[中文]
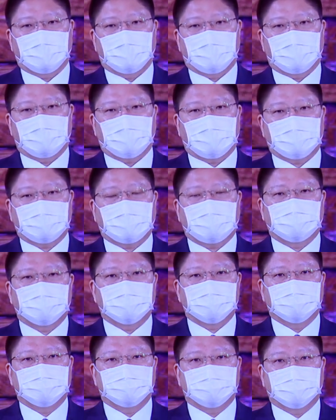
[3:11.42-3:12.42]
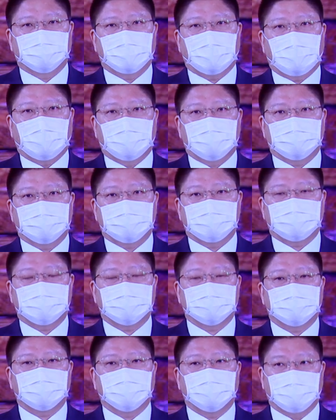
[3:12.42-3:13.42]
那到了佛堂已
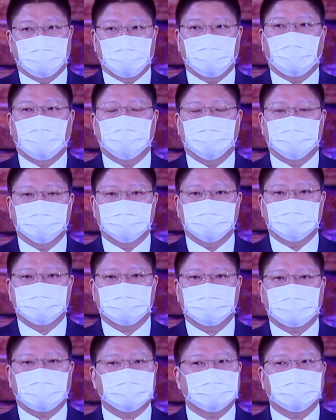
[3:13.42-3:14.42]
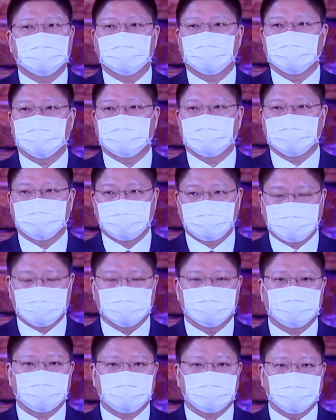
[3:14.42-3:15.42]
经很晚了，大家都已经
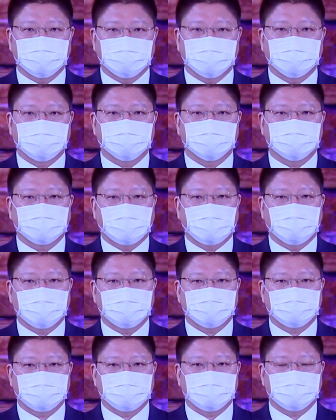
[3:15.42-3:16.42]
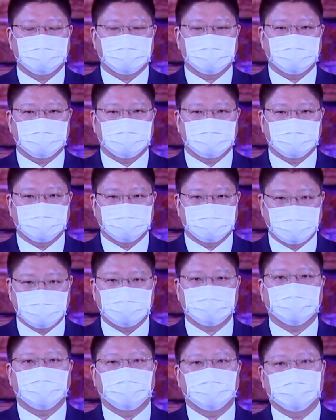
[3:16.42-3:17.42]
休息了，都在睡睡
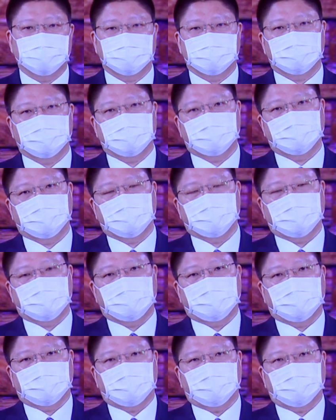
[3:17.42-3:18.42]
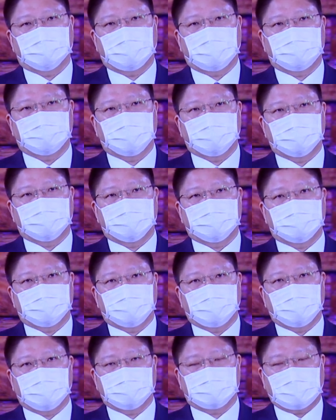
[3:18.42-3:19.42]
觉。哦，他们
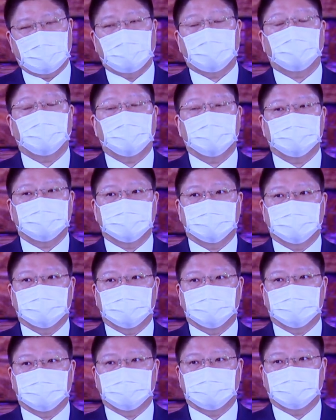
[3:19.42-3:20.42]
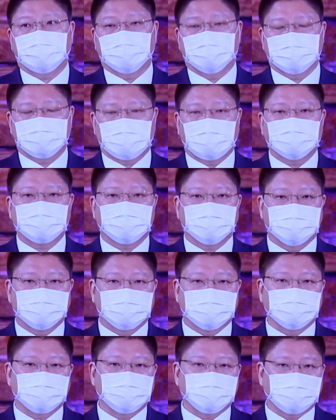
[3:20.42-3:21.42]
也赶快就哦到寝
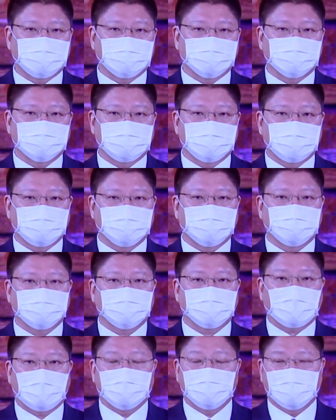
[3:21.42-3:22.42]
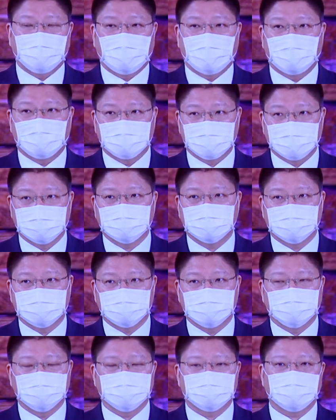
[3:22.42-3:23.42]
室去休息，因为不敢打扰任何
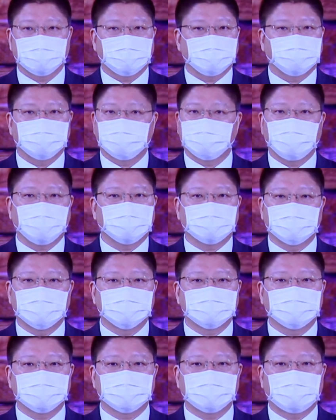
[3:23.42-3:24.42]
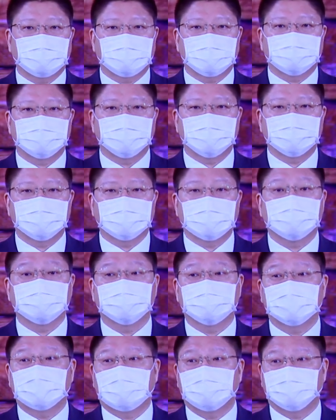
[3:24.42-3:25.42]
人，所以没有人知道他们在
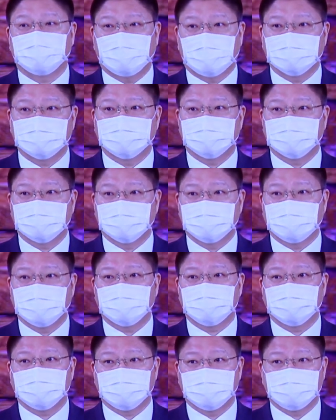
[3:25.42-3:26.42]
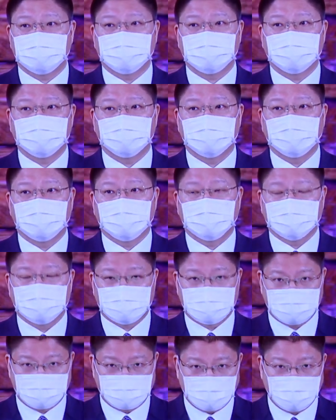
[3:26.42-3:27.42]
路上发生的这一件事情
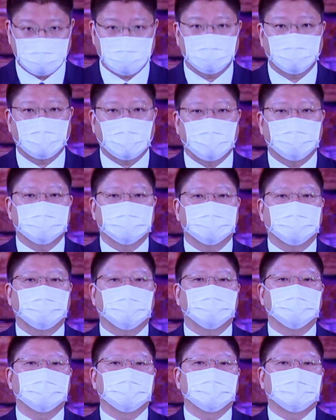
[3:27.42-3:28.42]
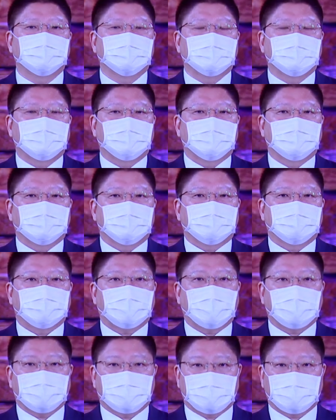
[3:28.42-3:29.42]
意外。哦，
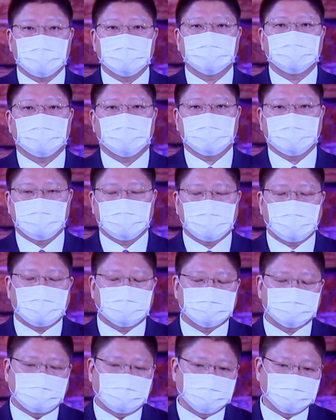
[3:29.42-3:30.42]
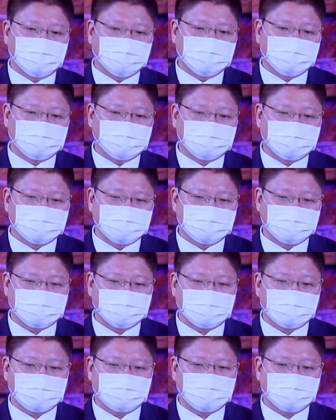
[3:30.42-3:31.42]
那第二天一大早呢，
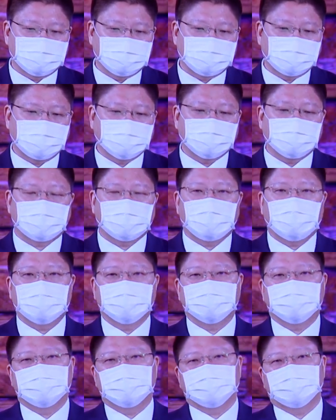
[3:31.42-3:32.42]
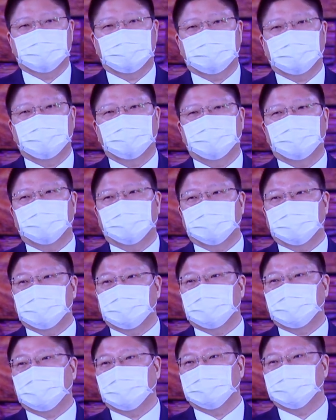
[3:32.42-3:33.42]
他在看仙佛
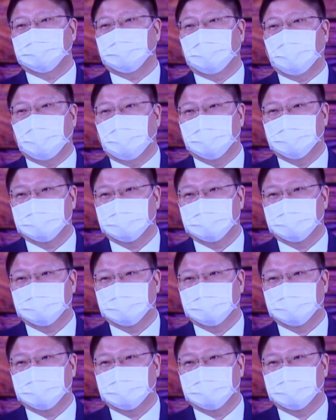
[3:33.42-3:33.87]
几点就来了，